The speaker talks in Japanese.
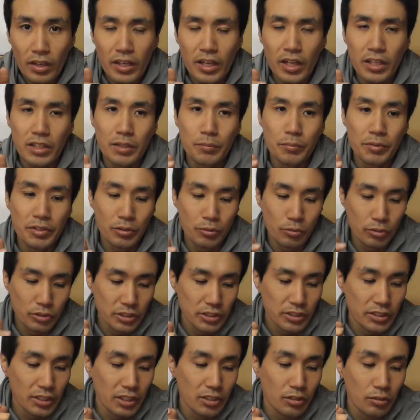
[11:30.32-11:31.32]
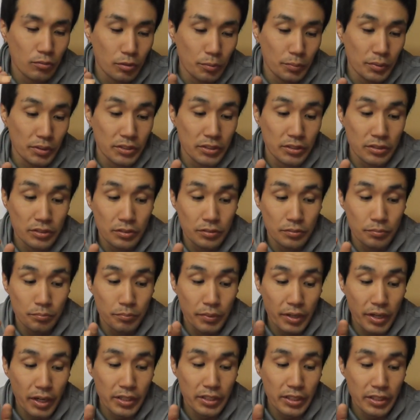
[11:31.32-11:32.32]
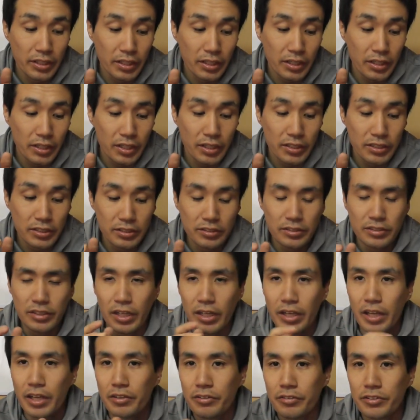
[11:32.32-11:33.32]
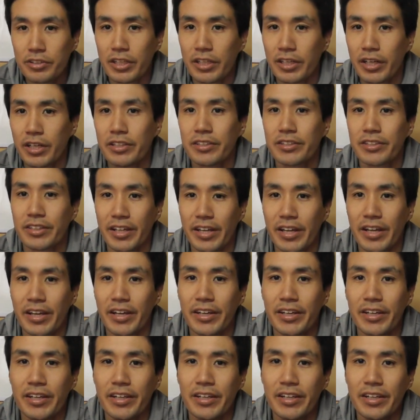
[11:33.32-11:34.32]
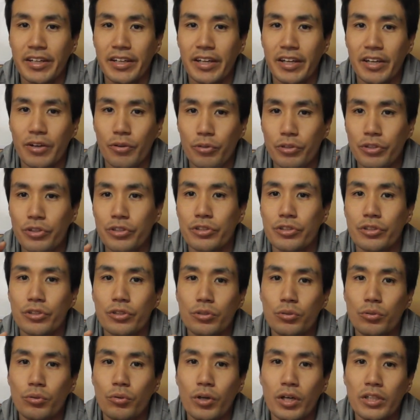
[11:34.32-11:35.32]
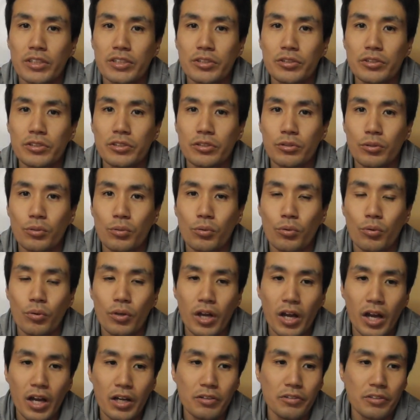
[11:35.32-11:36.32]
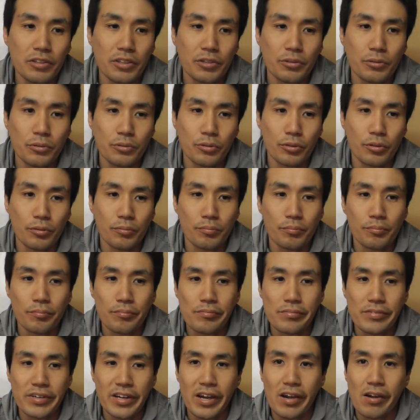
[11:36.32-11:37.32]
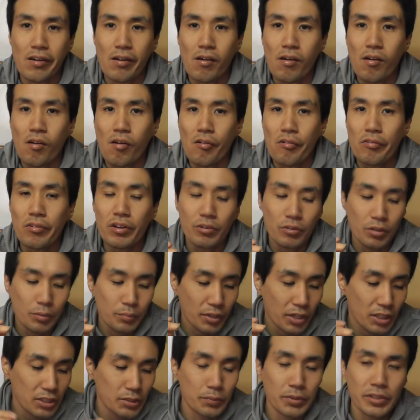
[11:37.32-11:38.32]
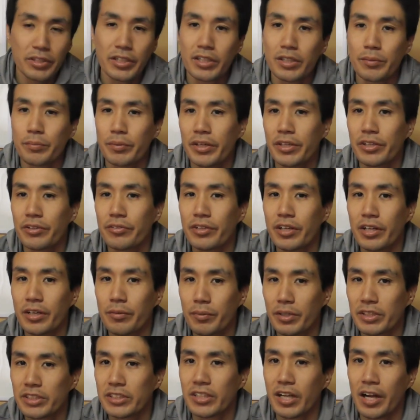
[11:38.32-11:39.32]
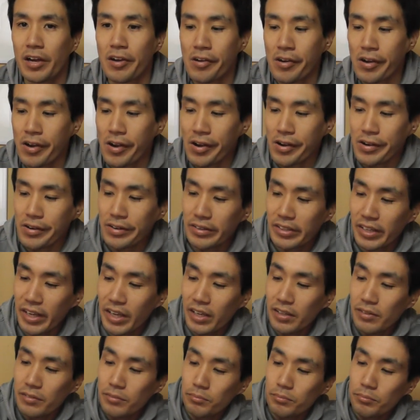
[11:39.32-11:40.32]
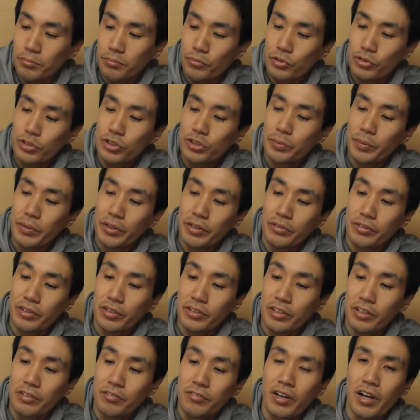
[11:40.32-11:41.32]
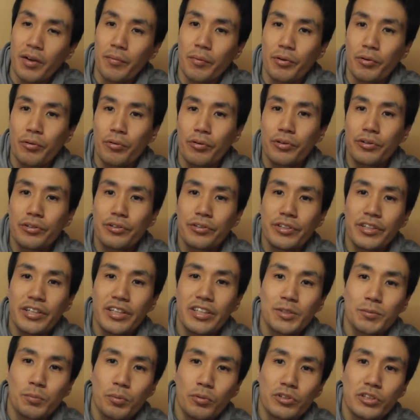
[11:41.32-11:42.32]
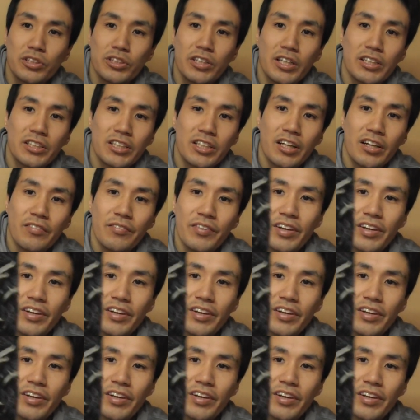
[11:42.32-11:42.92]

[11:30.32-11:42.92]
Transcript: やってみてほしいなと思います芽が出たからすぐ投げるじゃなくて、えー、こういう有効活用する方法があるっていうこと、ね、今回俺も初めてやって勉強になりましたでもう一つ勉強になったのが、やっぱこういう風にスポンジでやっちゃダ